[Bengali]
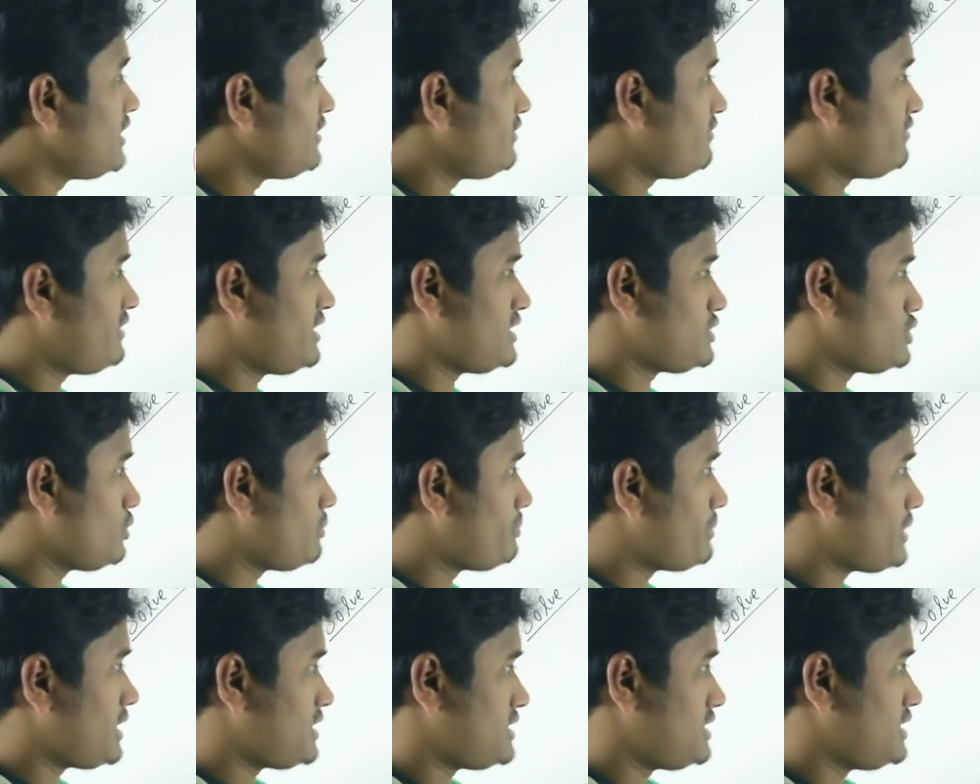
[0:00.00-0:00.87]

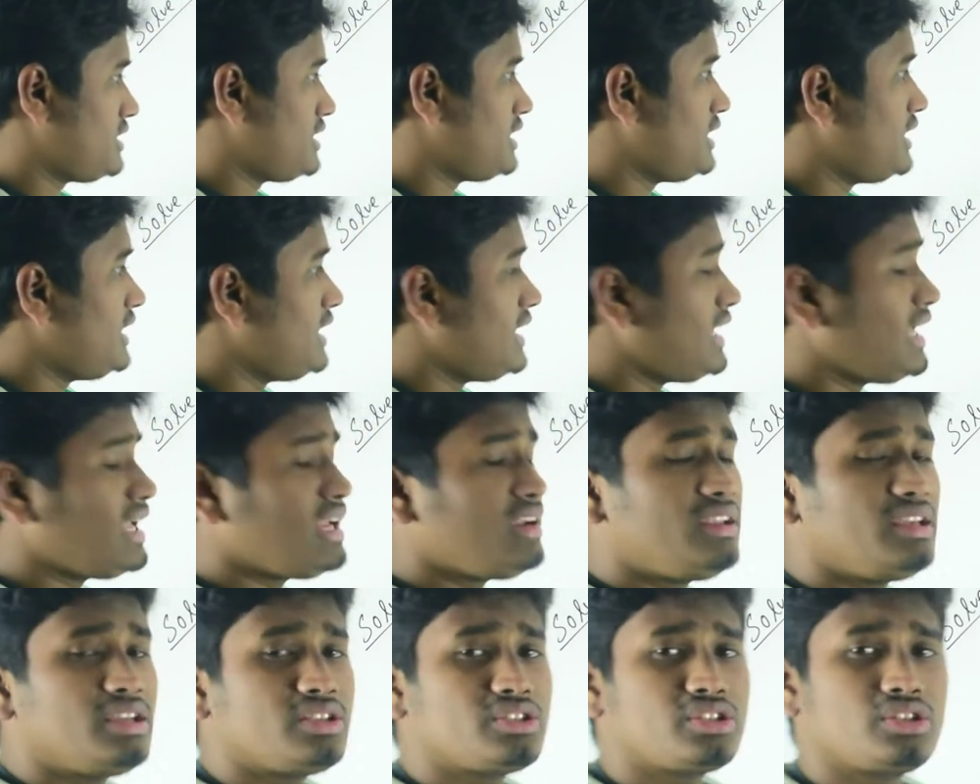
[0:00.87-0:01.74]
ভ্যাজোপ্রেসিন
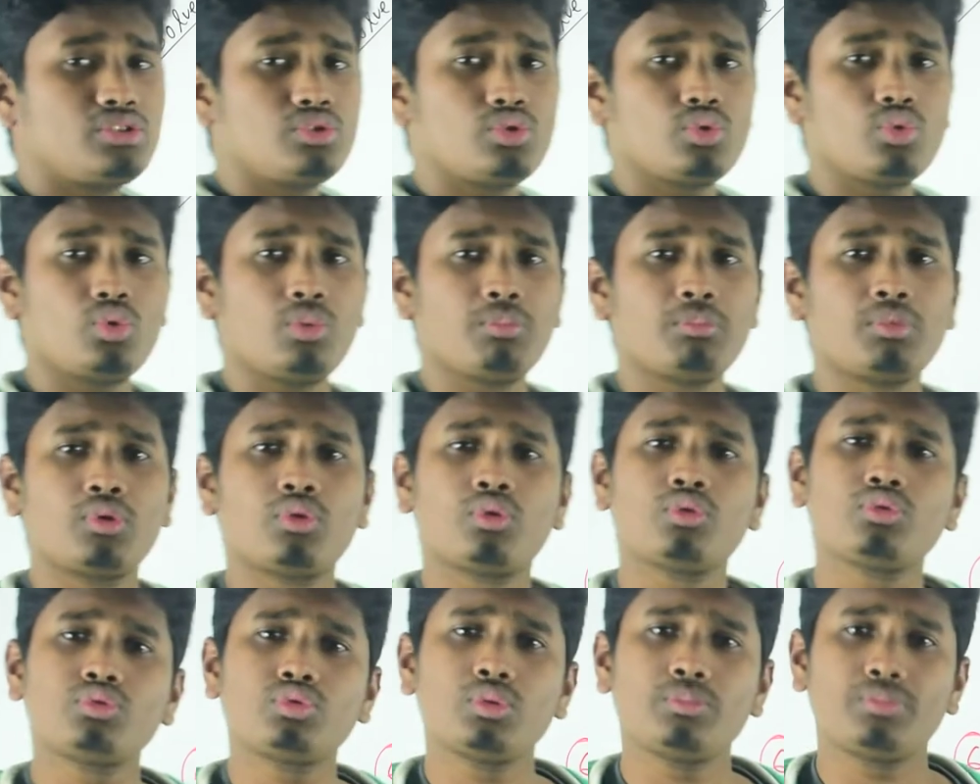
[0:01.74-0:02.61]
এডিএইচ কিন্তু খুব
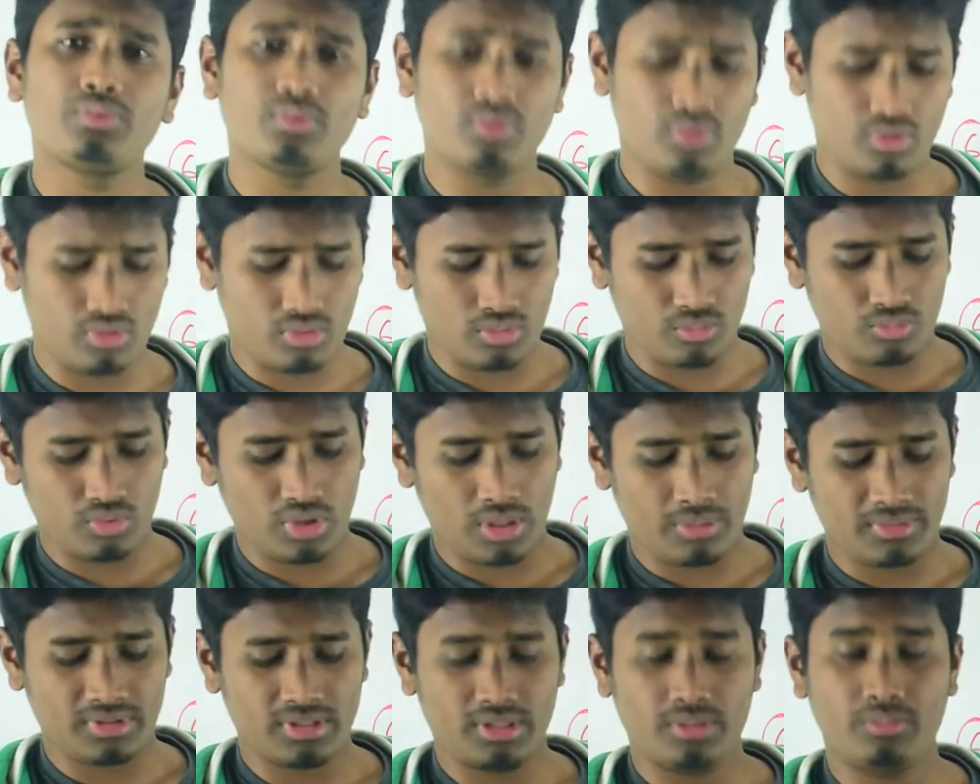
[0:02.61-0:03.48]
গুরুত্বপূর্ণ হরমোন
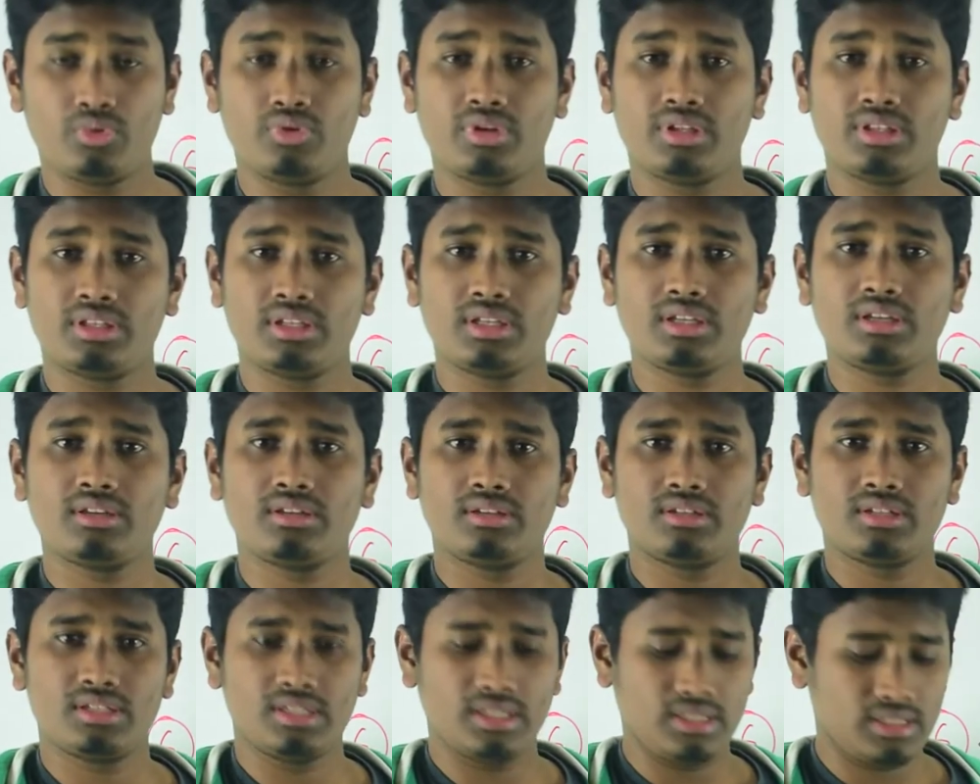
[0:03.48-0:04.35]
আমাদের বডিতে
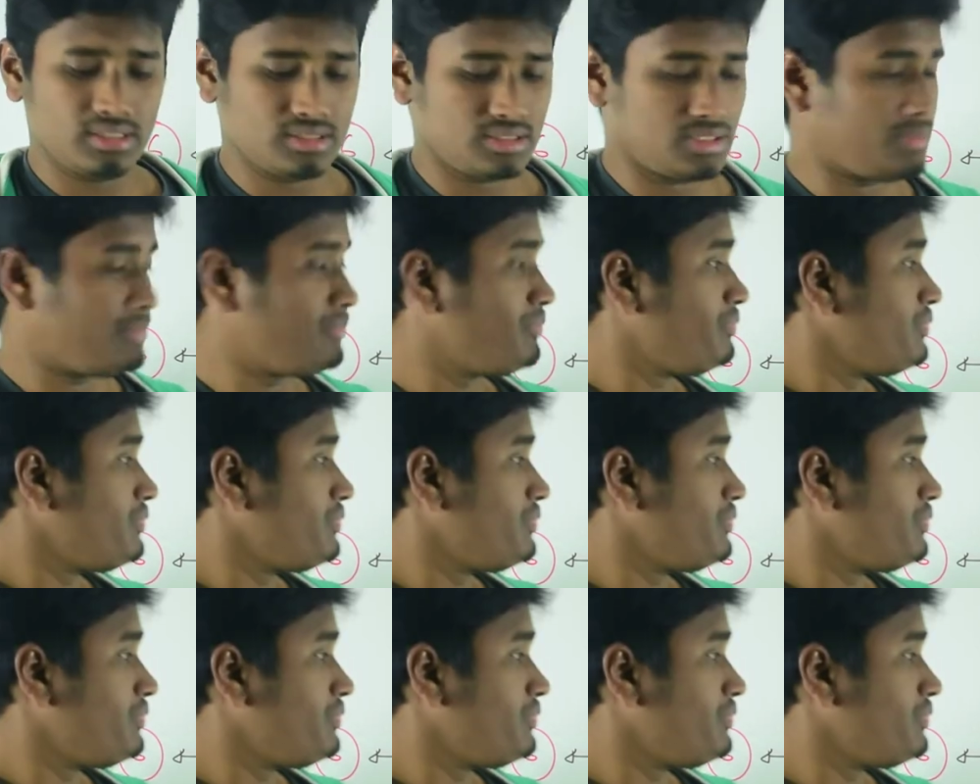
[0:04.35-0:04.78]
ঠিক আছে